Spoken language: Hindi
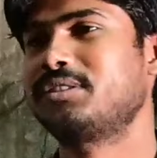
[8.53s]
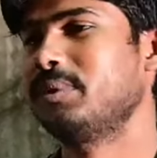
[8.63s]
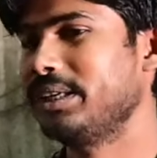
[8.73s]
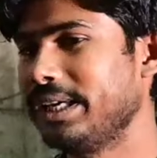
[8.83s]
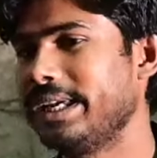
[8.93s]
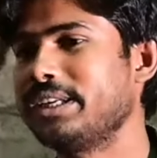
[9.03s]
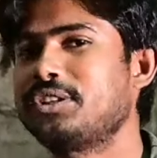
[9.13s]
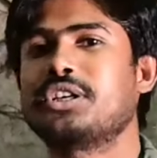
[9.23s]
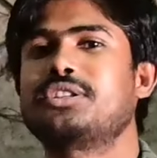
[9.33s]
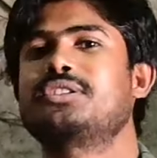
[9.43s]
इसमें यह है कि
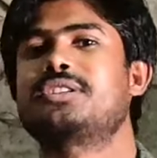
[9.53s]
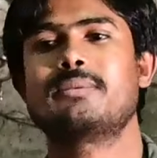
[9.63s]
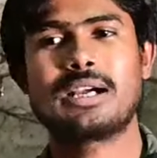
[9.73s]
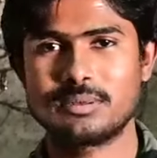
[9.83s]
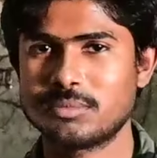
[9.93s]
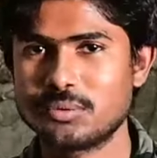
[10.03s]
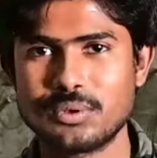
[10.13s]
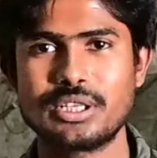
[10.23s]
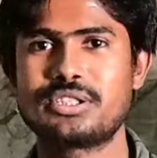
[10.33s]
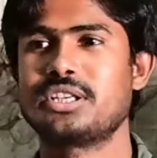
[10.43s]
चेंचिस के बारे में
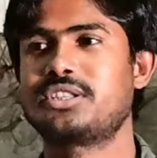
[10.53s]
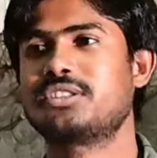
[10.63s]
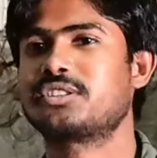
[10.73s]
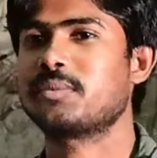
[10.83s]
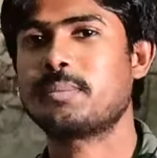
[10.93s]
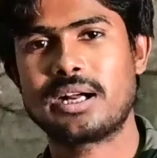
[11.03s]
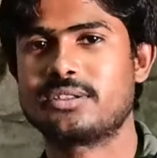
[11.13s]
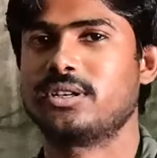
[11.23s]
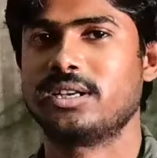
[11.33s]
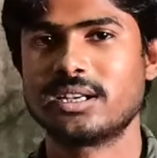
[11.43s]
मजबूत है चेंचिस इसमें
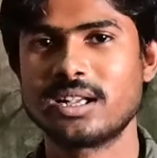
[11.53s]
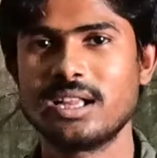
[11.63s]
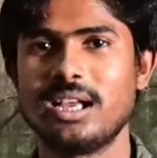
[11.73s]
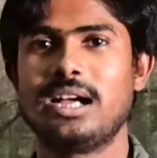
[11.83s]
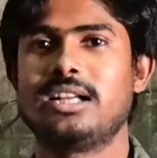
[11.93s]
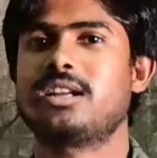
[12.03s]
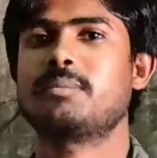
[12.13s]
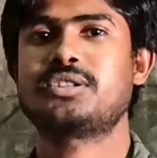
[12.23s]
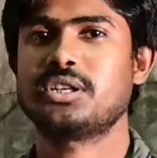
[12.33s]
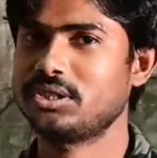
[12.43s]
पाँच है अदर
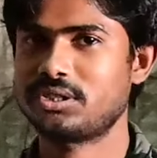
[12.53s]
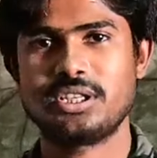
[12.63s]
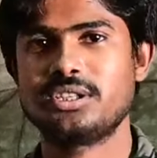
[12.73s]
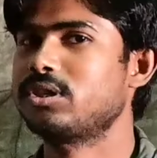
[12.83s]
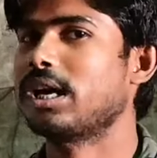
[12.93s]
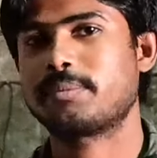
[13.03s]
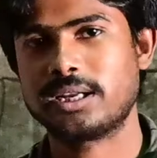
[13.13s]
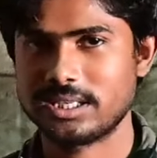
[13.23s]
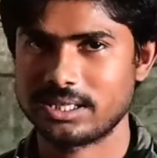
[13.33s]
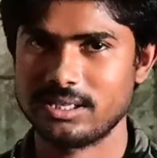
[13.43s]
में चेंचिस तीन चार
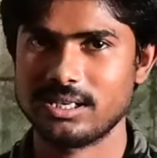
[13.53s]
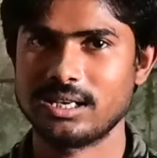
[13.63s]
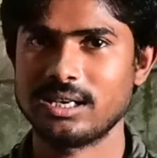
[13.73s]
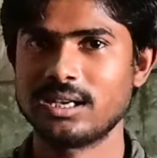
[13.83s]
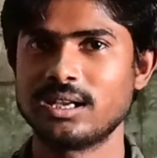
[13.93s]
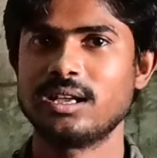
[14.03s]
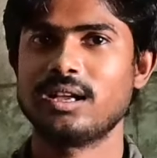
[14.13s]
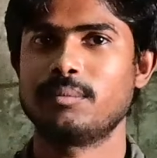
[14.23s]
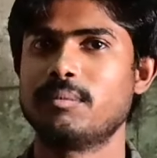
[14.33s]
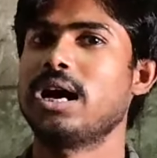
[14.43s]
पाई जाती है
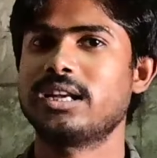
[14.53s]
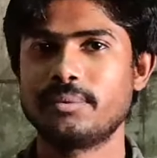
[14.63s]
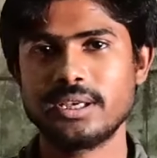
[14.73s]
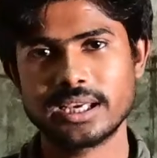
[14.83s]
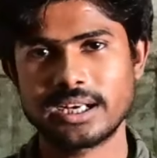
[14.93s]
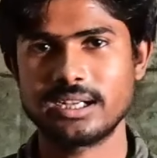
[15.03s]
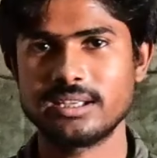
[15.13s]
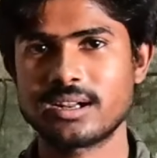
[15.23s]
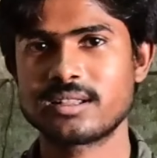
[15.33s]
भारी भी है गाड़ी